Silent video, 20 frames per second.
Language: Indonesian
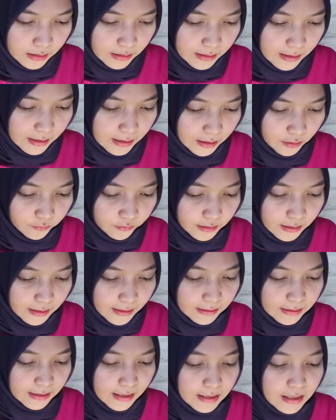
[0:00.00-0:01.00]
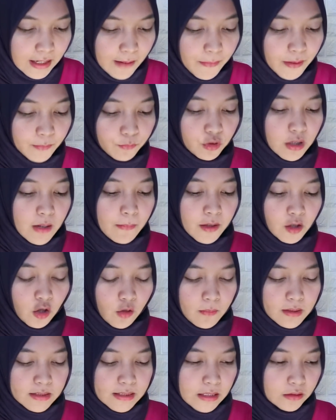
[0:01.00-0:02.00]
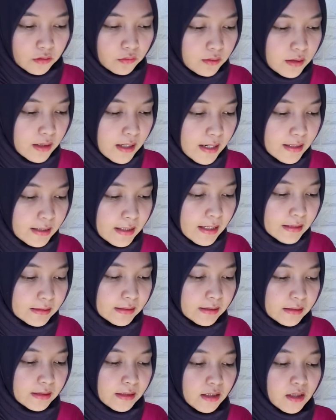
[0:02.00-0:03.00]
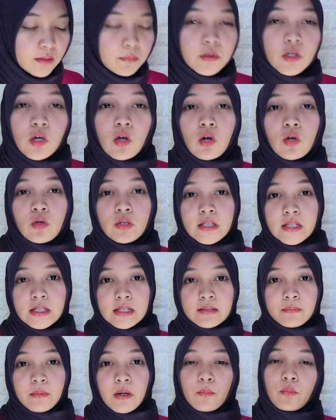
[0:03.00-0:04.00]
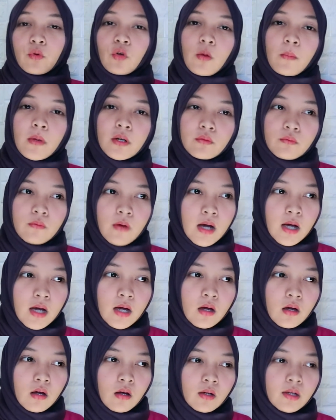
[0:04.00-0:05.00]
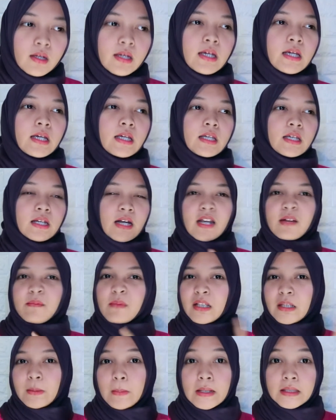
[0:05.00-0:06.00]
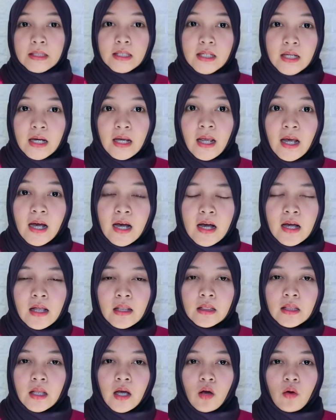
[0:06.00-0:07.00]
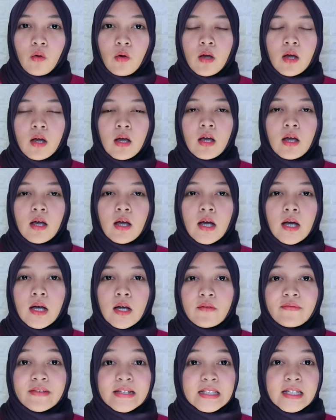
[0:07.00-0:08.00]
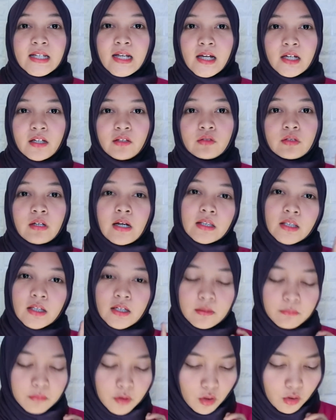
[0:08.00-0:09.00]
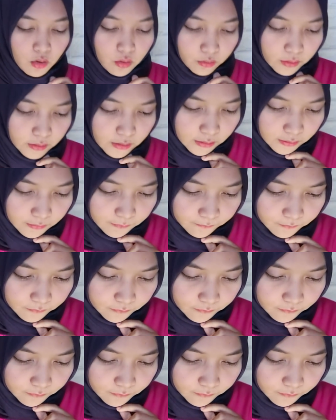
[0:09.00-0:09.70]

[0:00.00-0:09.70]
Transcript: Nah, lalu nilai dia 88,1 dengan nilai tertinggi biologi 90,2. Oke, kirain matematika ya atau uh, fisika gitu, ternyata di biologi.